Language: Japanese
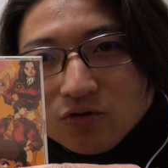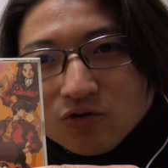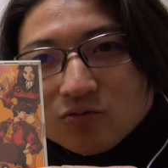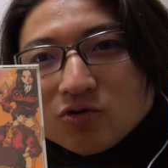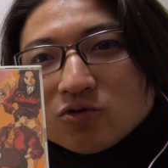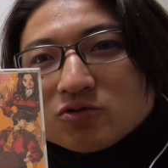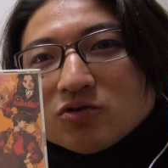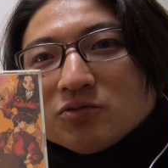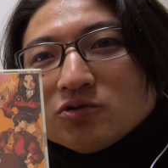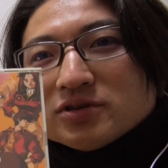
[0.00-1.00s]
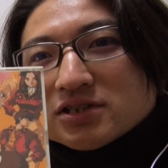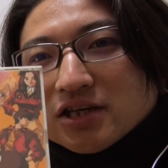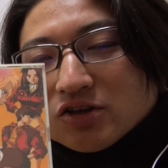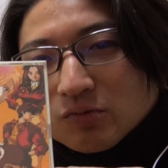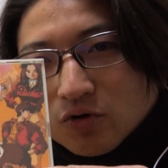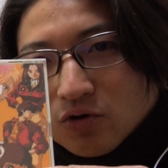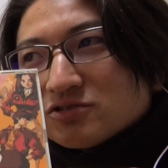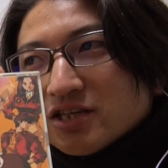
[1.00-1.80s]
思うと思うんですけども